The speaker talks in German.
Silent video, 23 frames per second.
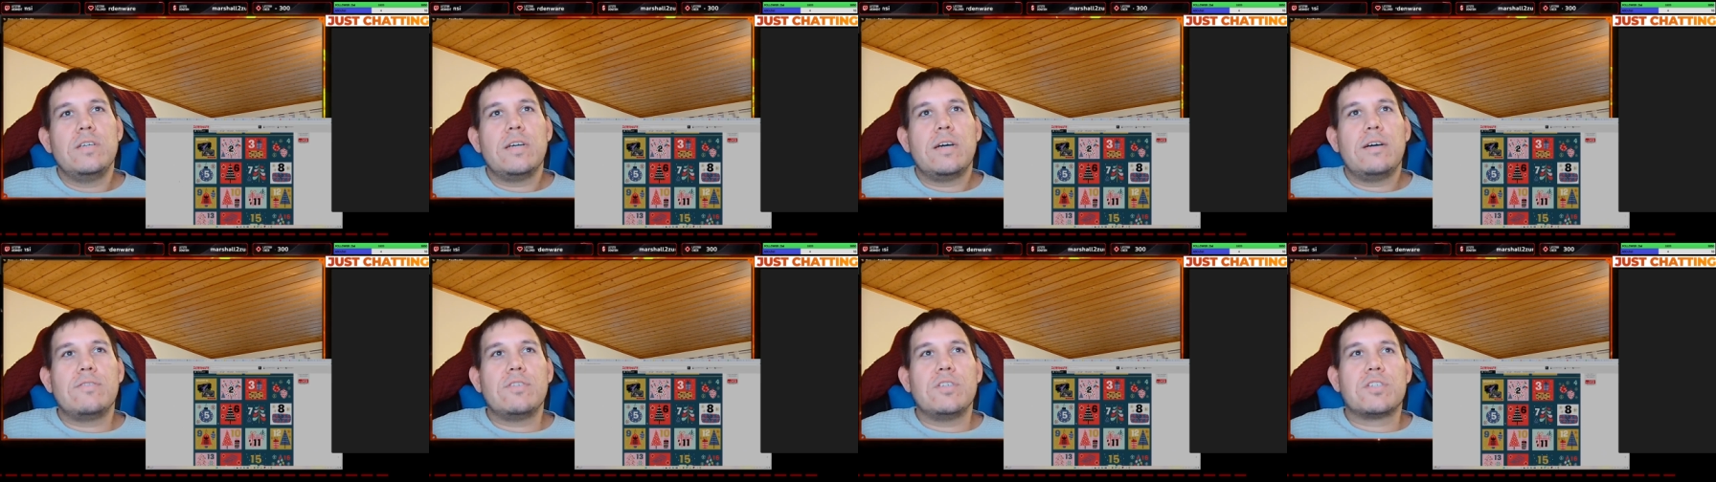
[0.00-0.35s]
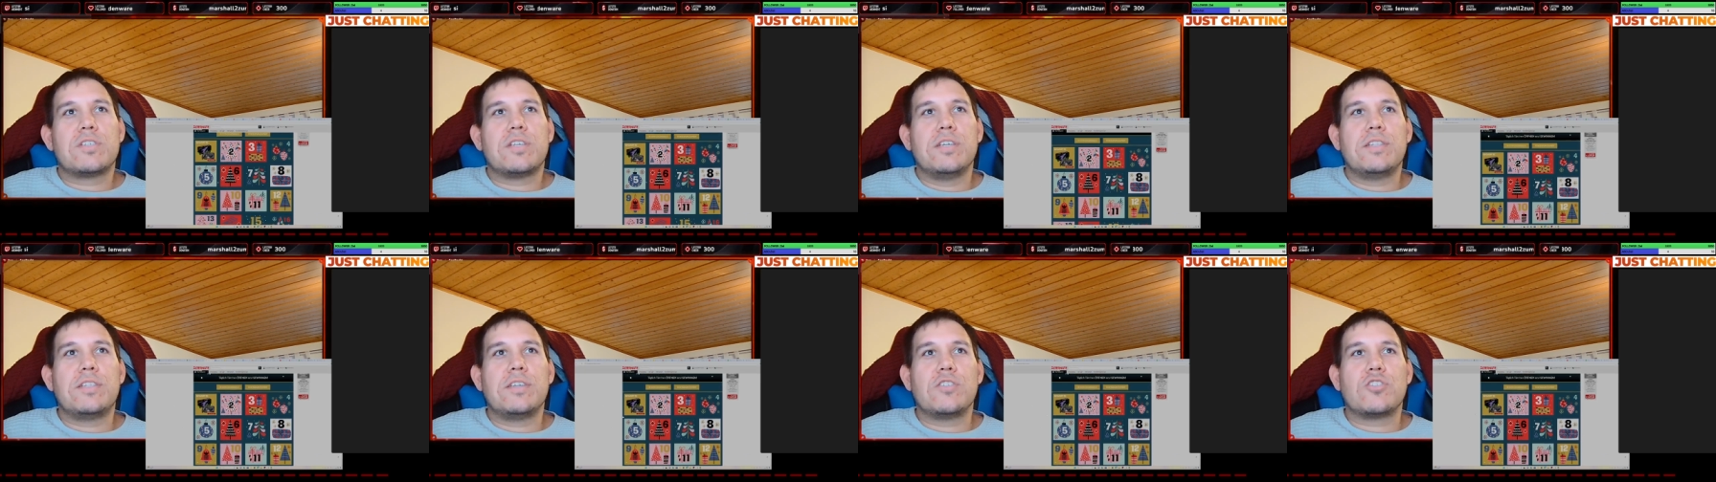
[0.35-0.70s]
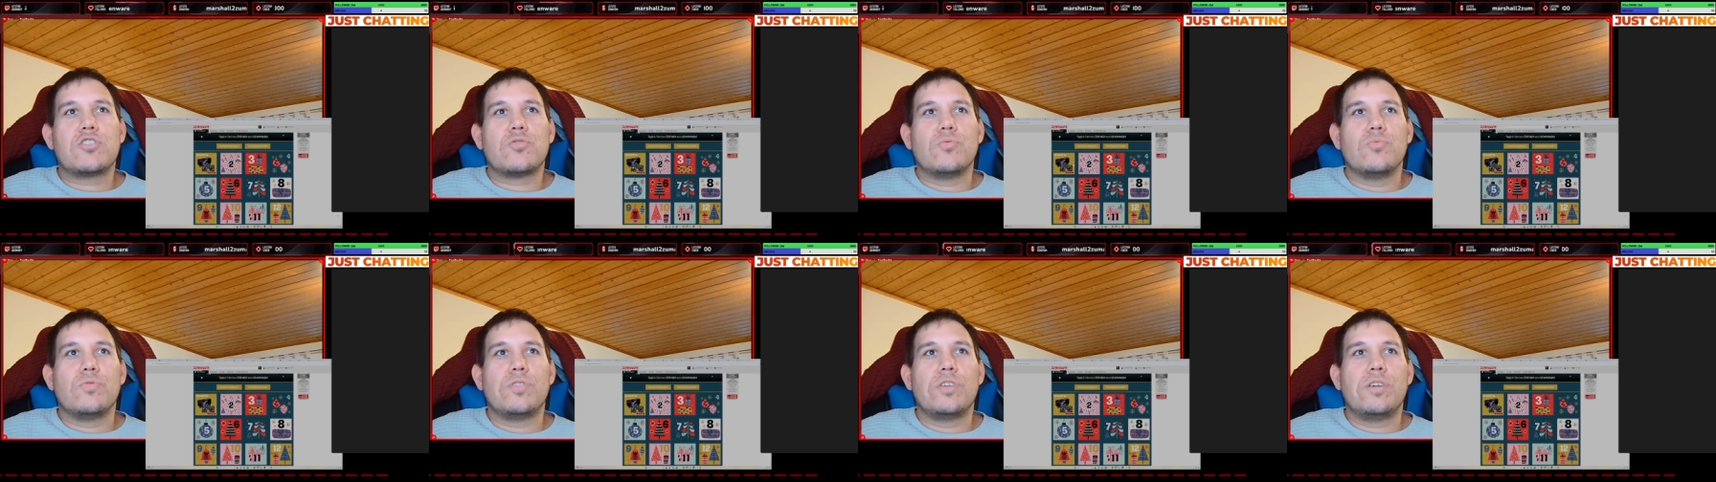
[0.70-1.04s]
Aber ihr seht ja
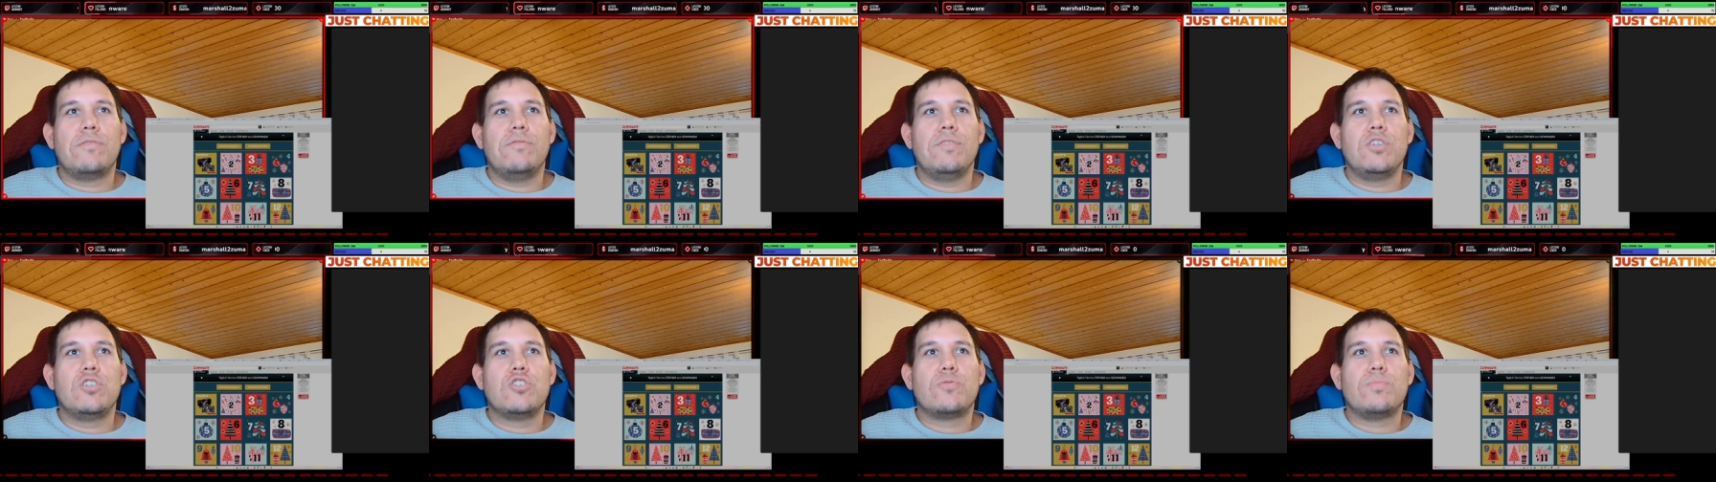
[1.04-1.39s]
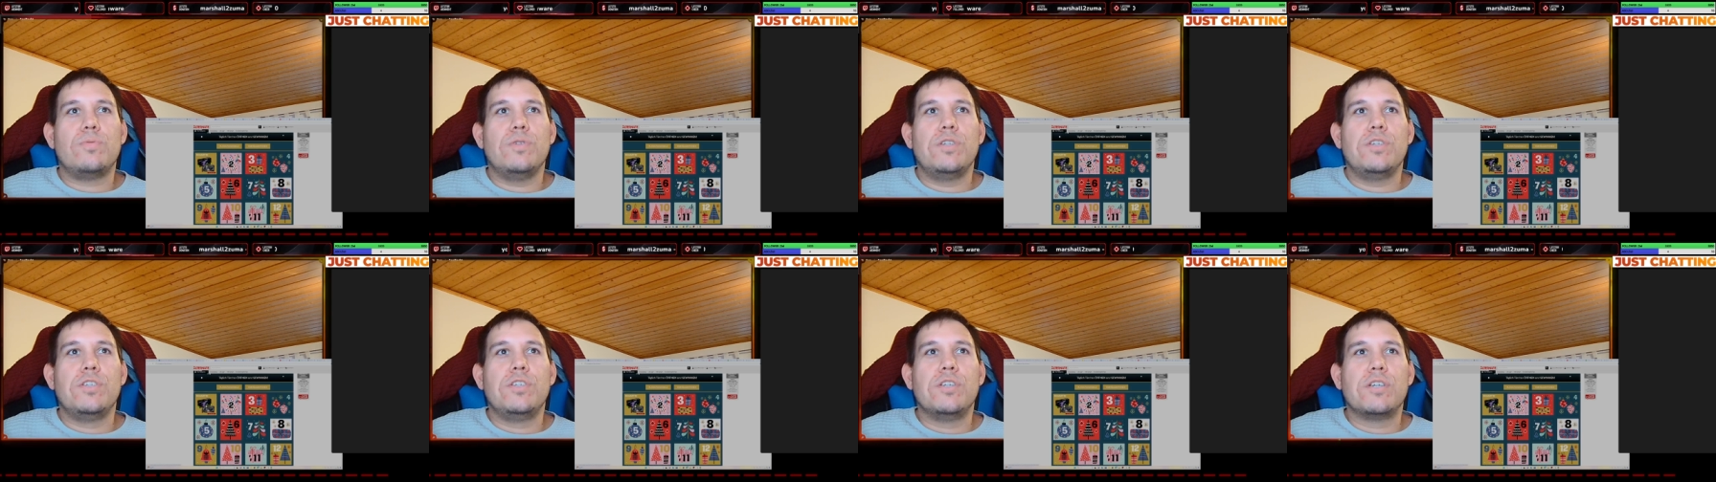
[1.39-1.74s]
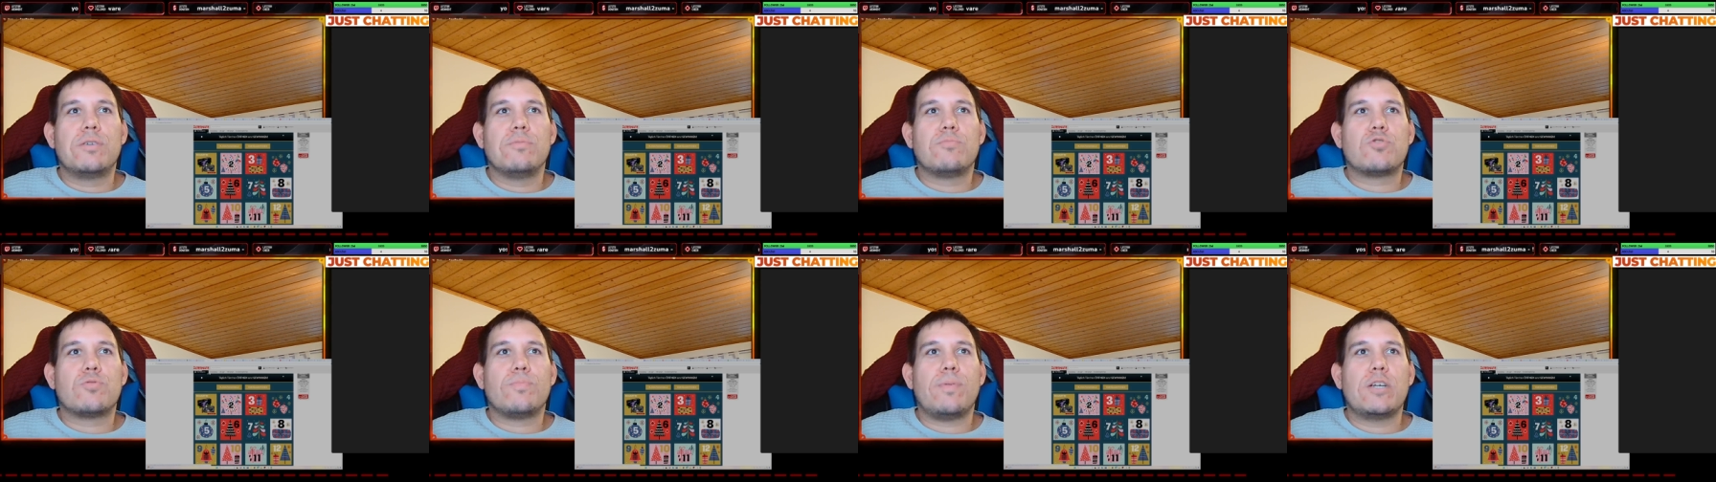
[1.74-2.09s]
schon die Gewinnspiele. Hier gibt es zum